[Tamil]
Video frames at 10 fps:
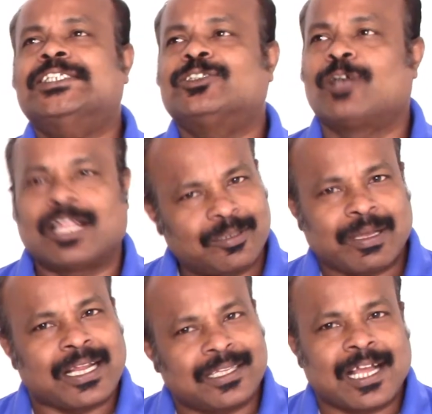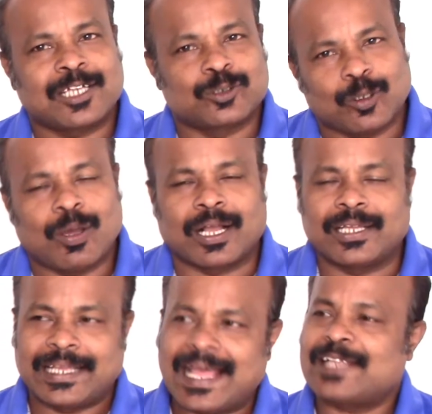ஸோ அந்த மாதிரி அதுக்காக சொல்லுவாங்க
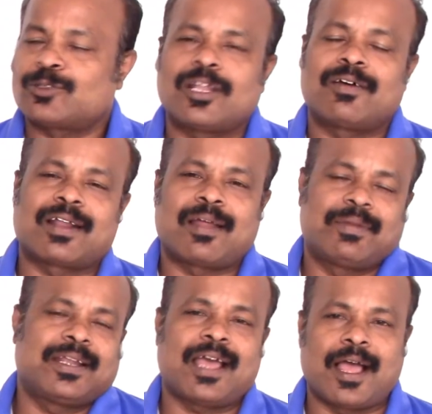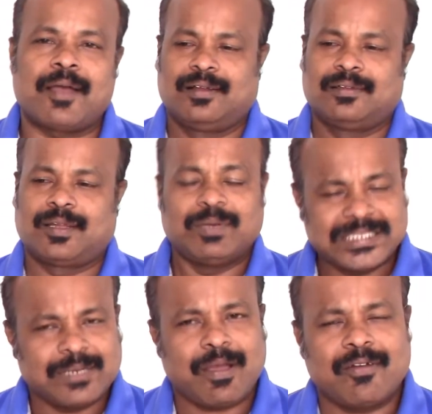ஏன் சொல்ல வரேன் அப்படின்னா தமிழ்
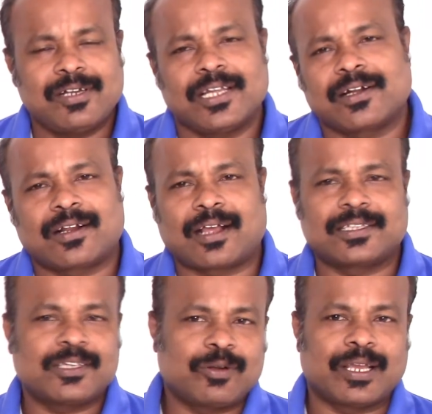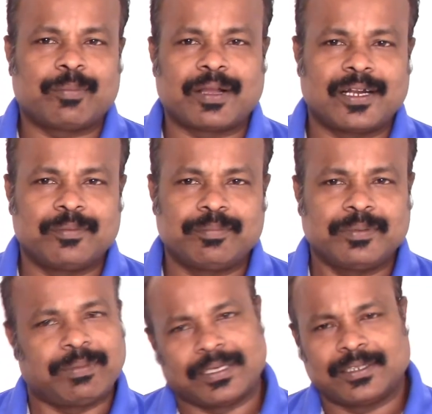சினிமாவில் இயக்குனர் அகத்தினுடைய பங்களிப்பு
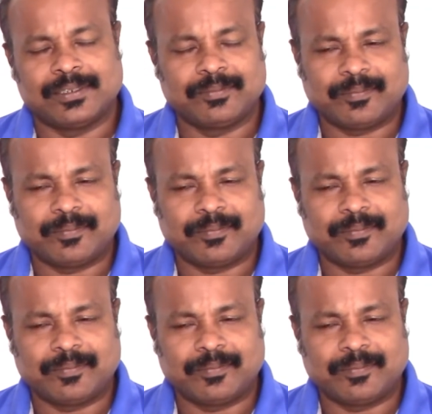பெரிது